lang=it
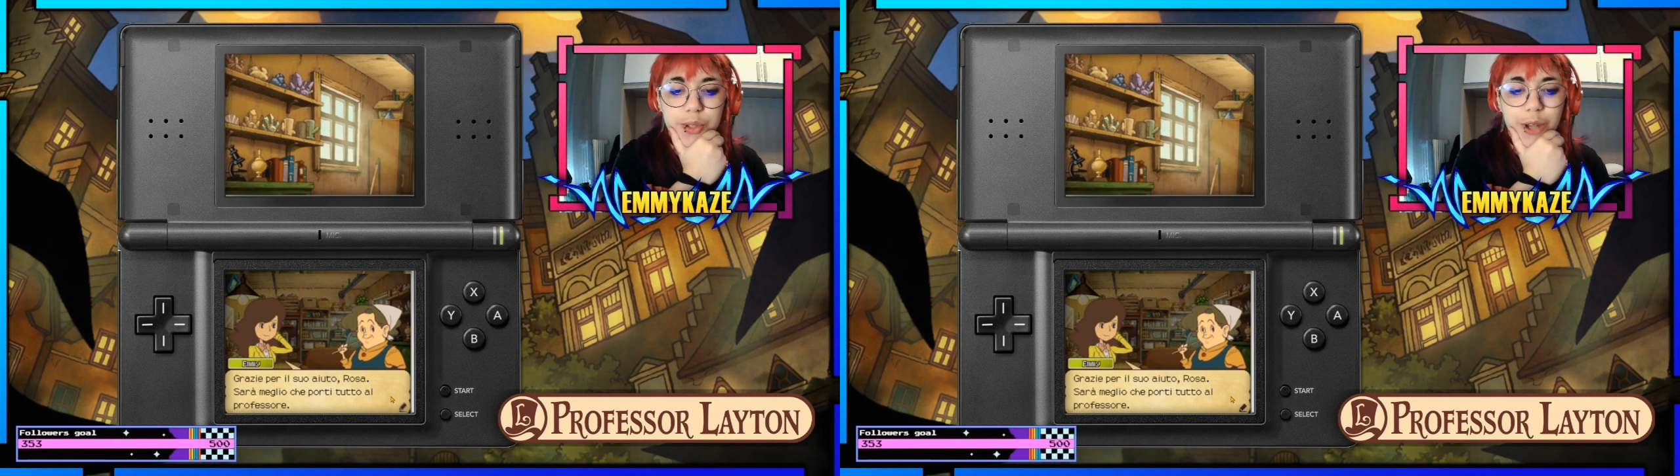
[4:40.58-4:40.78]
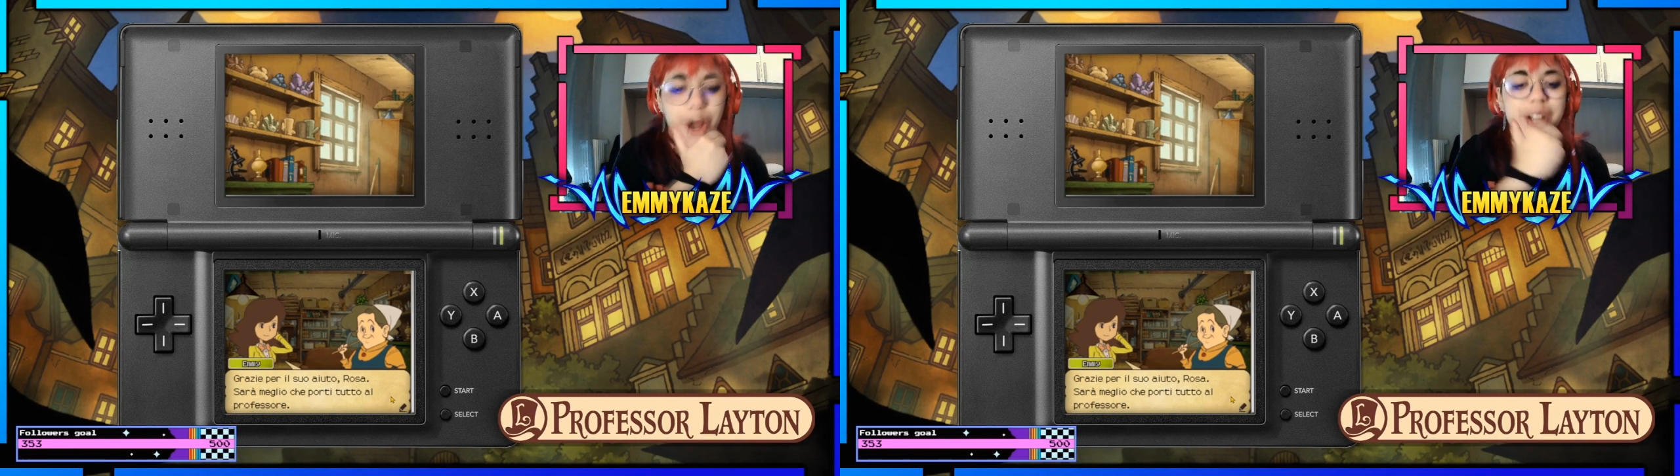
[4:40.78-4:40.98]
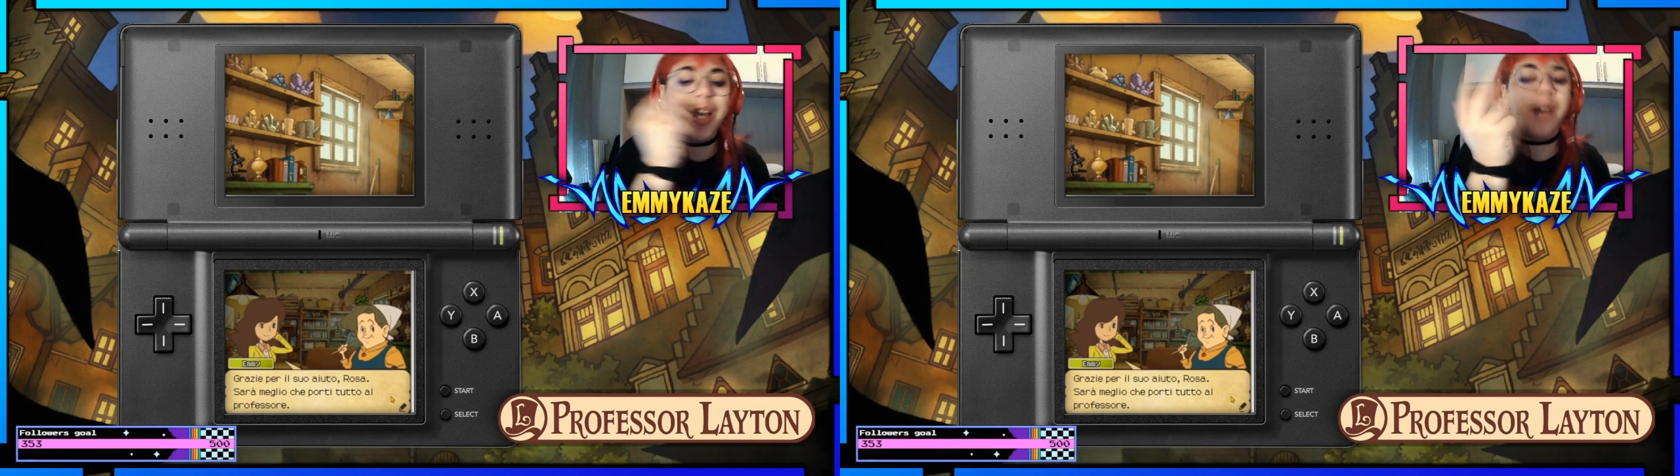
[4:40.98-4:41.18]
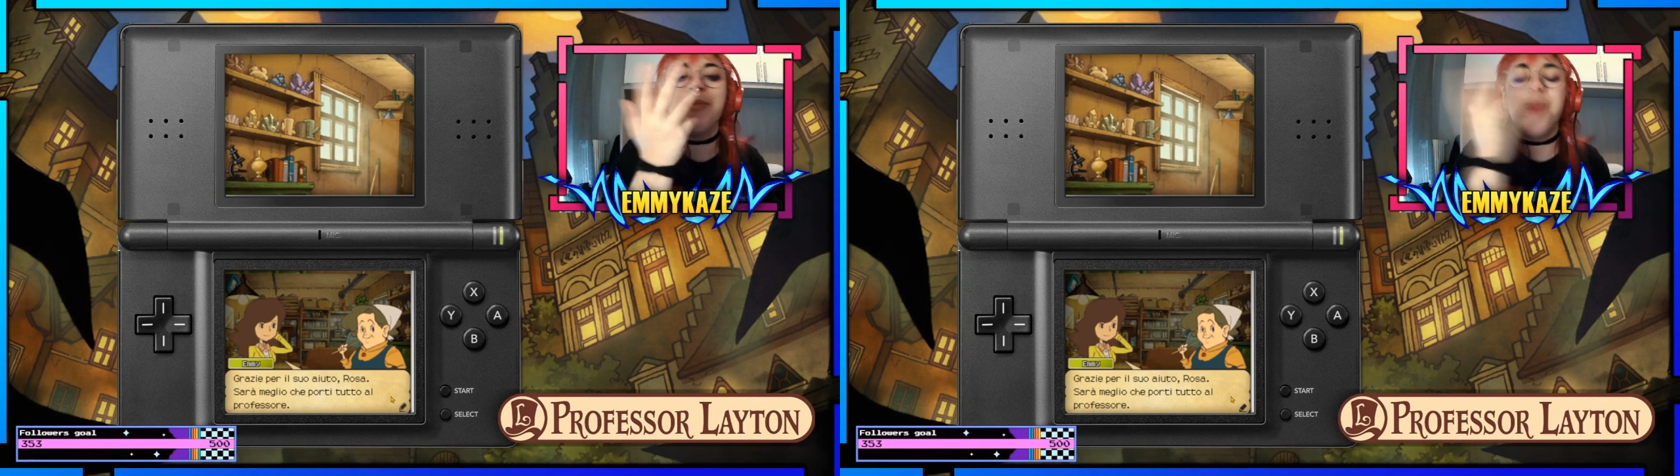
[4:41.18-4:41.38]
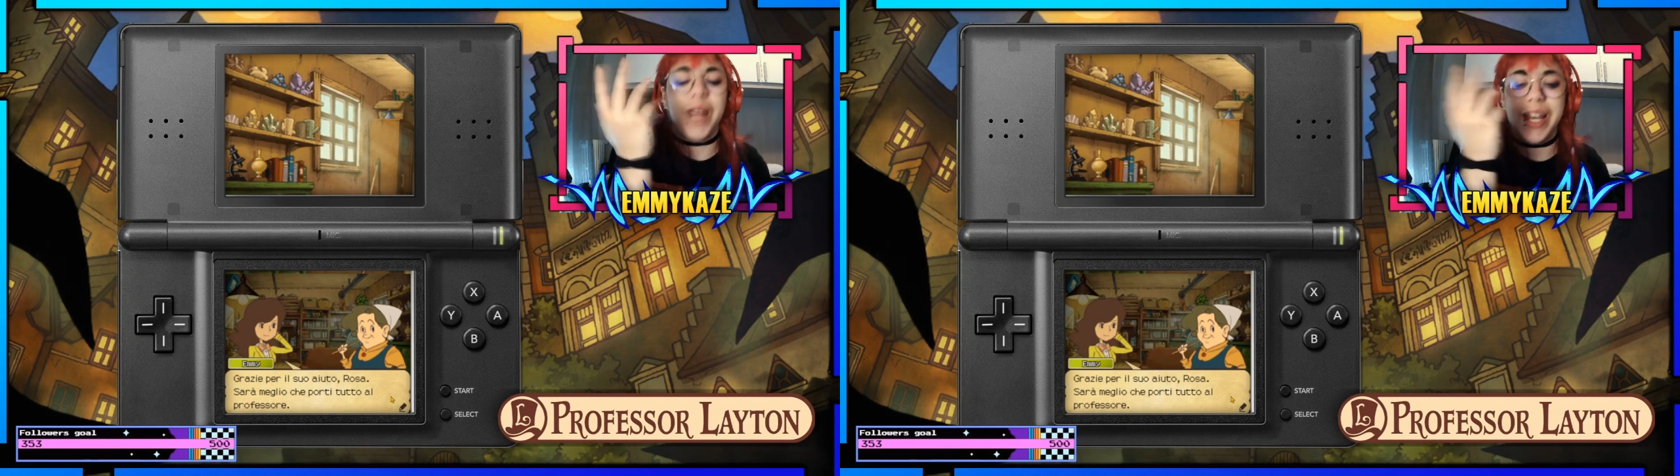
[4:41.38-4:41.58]
Rosa.
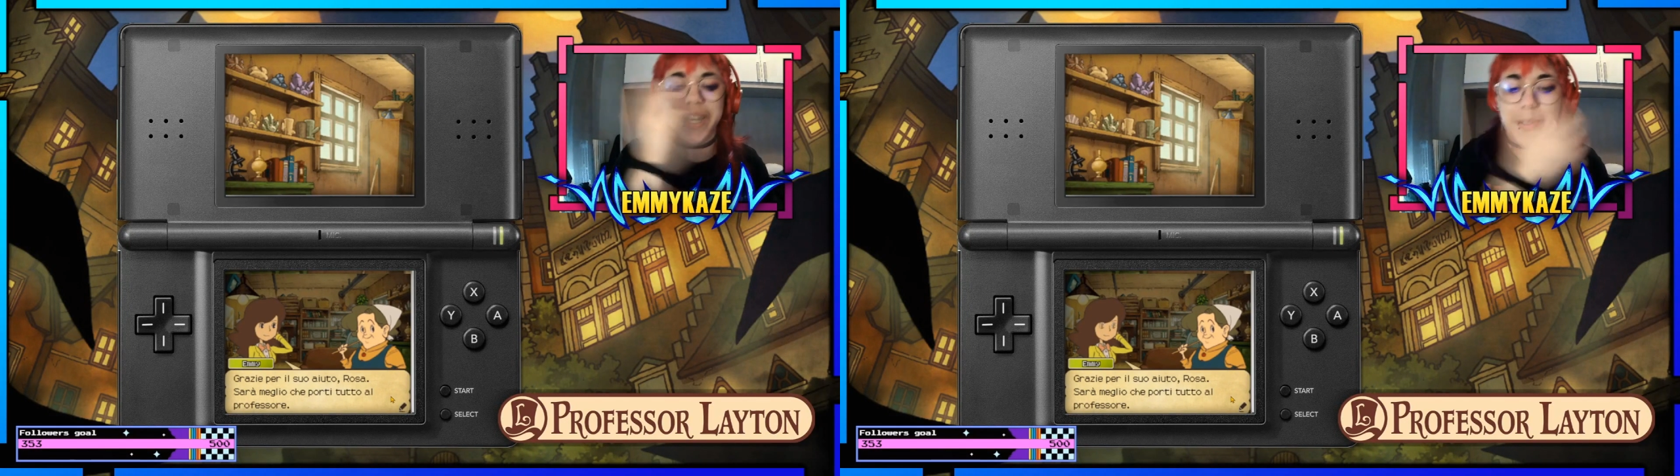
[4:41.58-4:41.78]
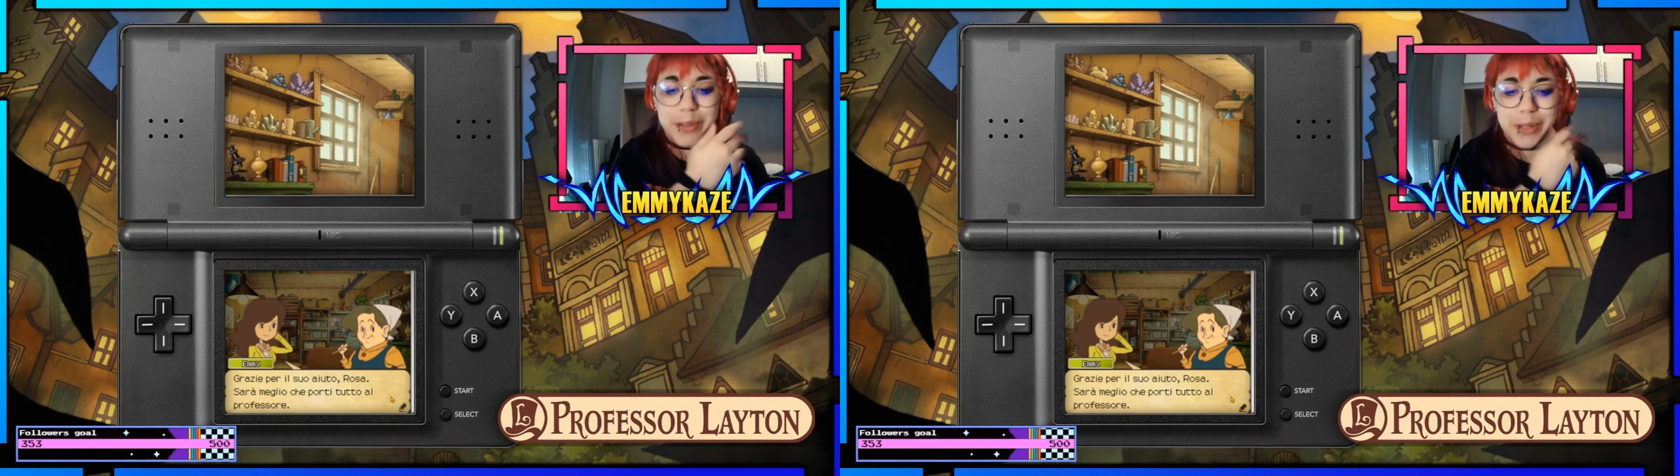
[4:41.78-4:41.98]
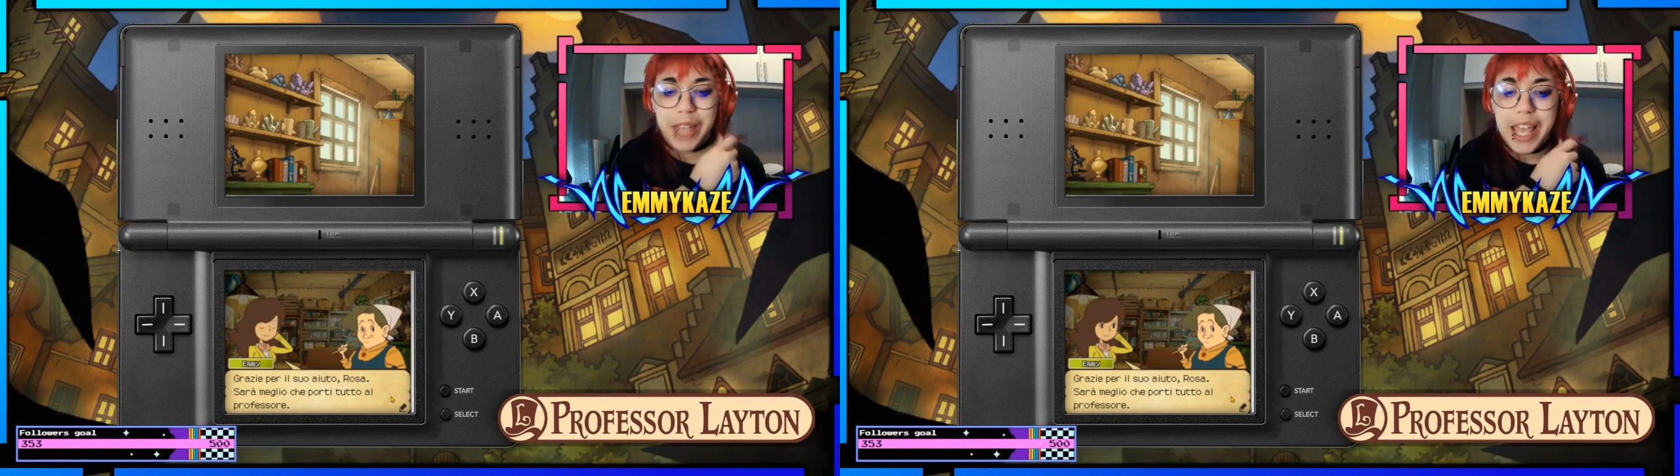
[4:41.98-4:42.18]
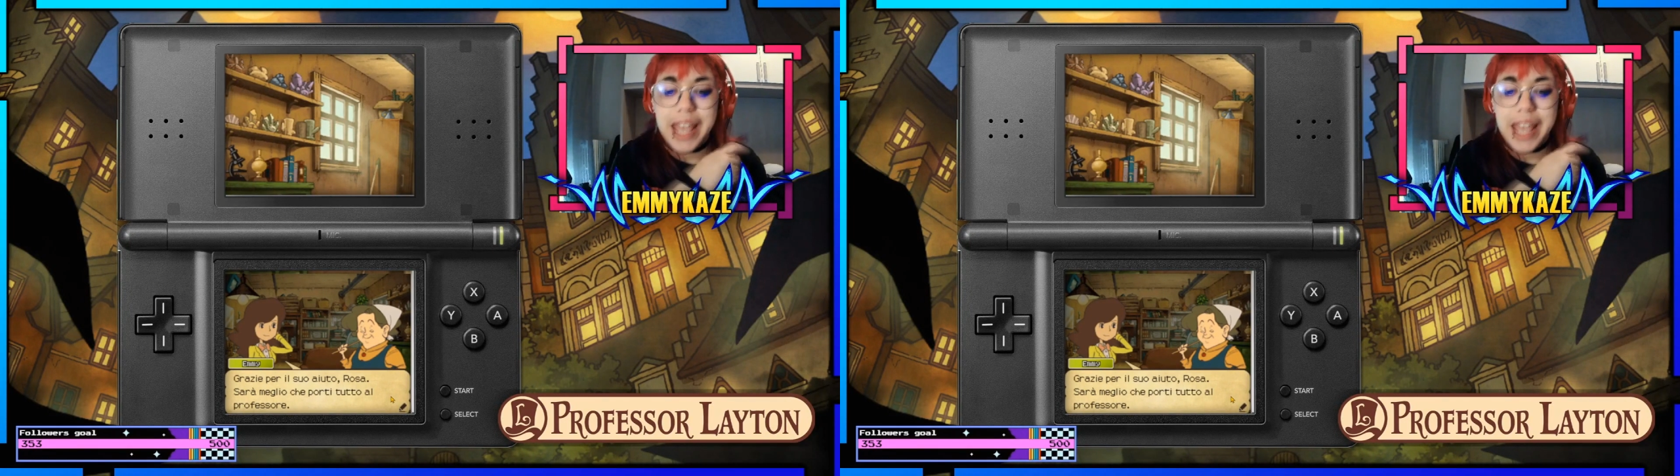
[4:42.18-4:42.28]
Quale aiuto?